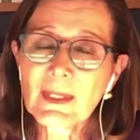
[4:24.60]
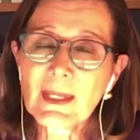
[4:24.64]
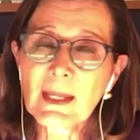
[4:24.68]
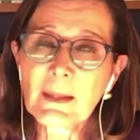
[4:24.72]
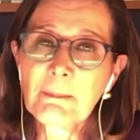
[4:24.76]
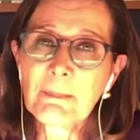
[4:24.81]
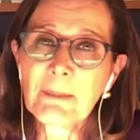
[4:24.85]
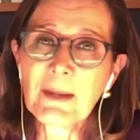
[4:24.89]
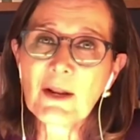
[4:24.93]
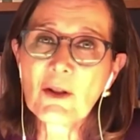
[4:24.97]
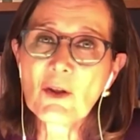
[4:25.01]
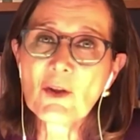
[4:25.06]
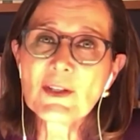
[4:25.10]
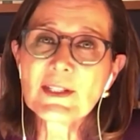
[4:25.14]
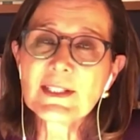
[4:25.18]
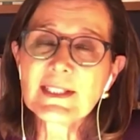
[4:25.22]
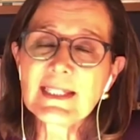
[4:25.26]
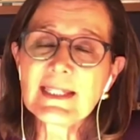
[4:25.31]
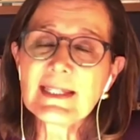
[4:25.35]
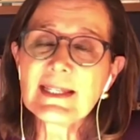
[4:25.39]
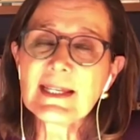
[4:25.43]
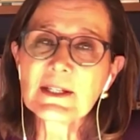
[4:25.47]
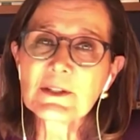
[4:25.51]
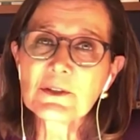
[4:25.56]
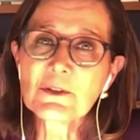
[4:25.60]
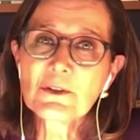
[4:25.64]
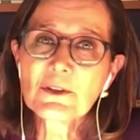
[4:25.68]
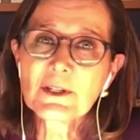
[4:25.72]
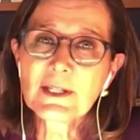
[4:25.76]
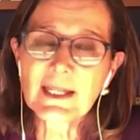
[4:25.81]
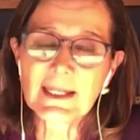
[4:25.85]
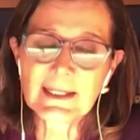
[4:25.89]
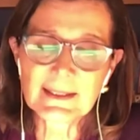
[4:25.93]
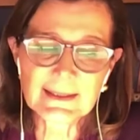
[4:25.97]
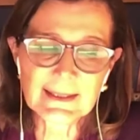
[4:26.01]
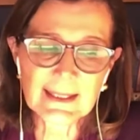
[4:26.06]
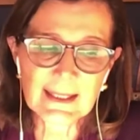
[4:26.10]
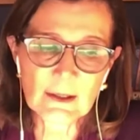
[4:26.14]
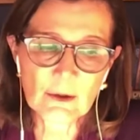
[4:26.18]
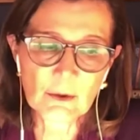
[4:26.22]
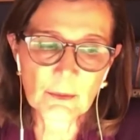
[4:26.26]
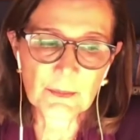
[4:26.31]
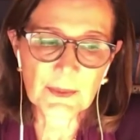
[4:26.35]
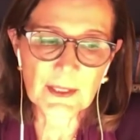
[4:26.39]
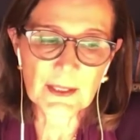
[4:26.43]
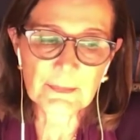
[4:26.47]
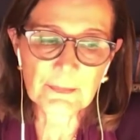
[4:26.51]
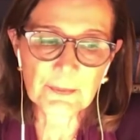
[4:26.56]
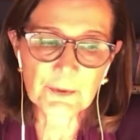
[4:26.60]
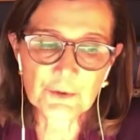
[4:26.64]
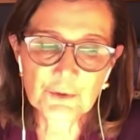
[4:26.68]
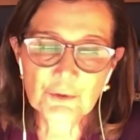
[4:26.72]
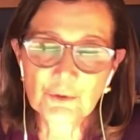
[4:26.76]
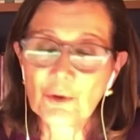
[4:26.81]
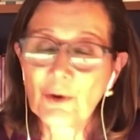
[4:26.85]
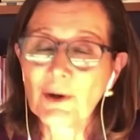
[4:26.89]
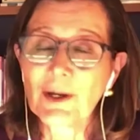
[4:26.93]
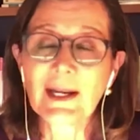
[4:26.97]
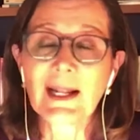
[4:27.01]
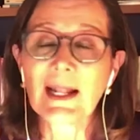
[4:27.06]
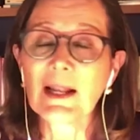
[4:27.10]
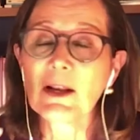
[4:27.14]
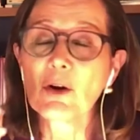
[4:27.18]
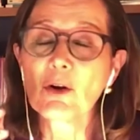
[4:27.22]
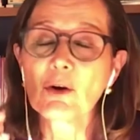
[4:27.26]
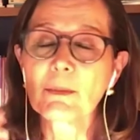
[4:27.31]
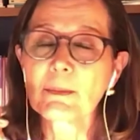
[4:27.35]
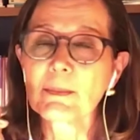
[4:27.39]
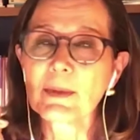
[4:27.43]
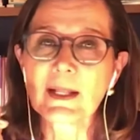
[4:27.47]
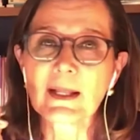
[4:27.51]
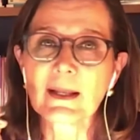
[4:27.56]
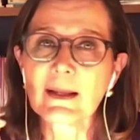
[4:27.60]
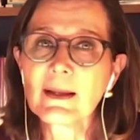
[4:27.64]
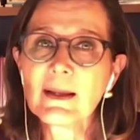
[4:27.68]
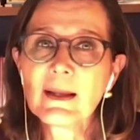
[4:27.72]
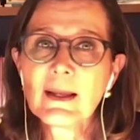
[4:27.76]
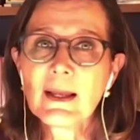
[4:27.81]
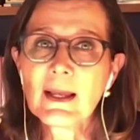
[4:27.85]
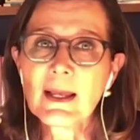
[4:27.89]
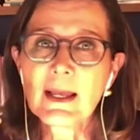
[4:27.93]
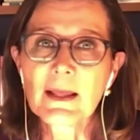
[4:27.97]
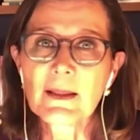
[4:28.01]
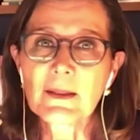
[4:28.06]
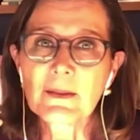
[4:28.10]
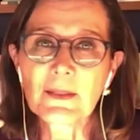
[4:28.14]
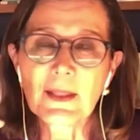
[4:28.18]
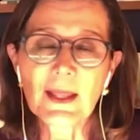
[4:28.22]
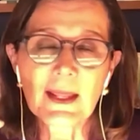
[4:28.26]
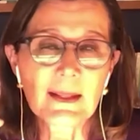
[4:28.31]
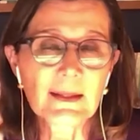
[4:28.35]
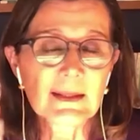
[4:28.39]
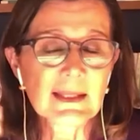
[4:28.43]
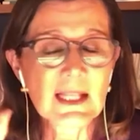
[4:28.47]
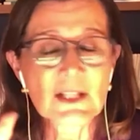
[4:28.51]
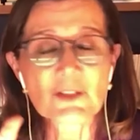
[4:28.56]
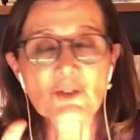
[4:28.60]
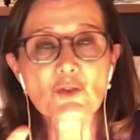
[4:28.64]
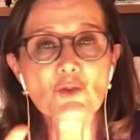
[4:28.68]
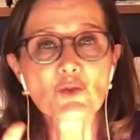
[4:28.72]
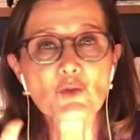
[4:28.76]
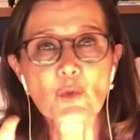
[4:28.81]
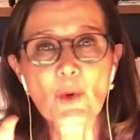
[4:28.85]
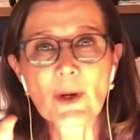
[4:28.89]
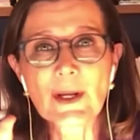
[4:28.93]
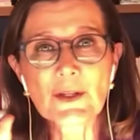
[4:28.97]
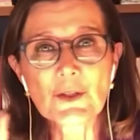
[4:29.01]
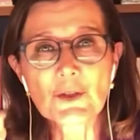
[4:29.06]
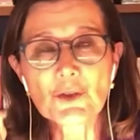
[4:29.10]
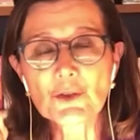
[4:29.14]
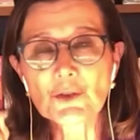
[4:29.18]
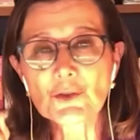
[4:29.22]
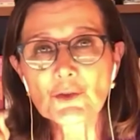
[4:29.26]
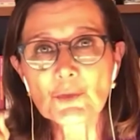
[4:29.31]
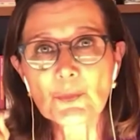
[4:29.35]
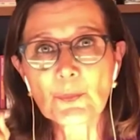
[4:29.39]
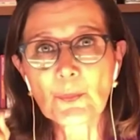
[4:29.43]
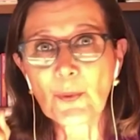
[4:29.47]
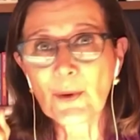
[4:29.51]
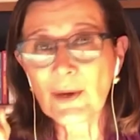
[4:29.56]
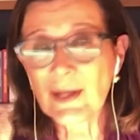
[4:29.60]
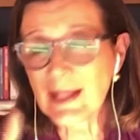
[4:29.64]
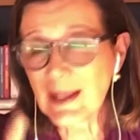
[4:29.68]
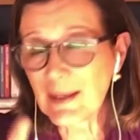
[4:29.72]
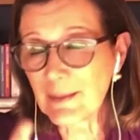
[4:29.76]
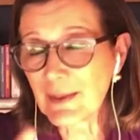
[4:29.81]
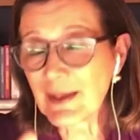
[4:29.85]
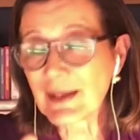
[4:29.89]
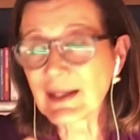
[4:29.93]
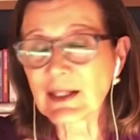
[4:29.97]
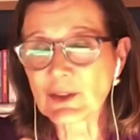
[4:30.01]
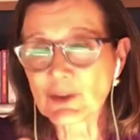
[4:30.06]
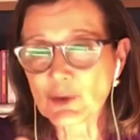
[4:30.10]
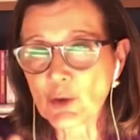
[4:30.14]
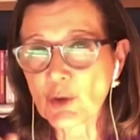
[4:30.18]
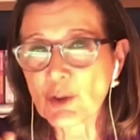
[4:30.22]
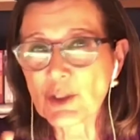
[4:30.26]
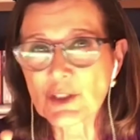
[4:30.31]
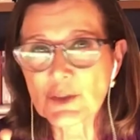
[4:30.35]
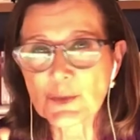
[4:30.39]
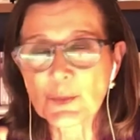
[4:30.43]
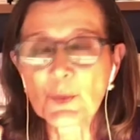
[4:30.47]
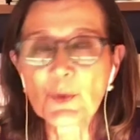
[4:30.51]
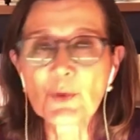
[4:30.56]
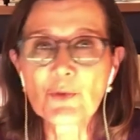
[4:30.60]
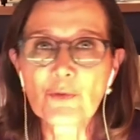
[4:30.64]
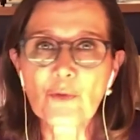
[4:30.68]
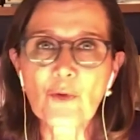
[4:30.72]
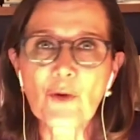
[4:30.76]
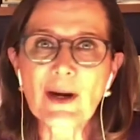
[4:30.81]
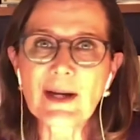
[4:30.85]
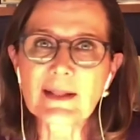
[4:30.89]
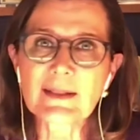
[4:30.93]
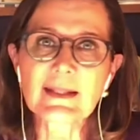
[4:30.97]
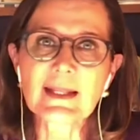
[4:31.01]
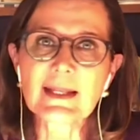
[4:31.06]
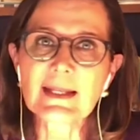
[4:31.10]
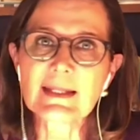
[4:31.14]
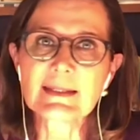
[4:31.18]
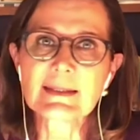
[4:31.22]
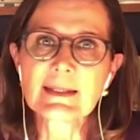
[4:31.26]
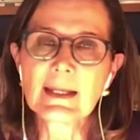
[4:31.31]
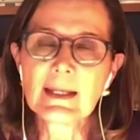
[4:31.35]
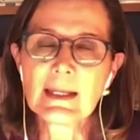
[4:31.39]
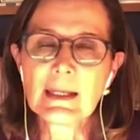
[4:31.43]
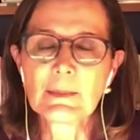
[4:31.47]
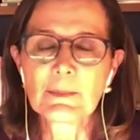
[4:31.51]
pero deciden ¿no? que ese hombre pues no era el hombre de, de, sus sueños, puede haber razones muy fuertes,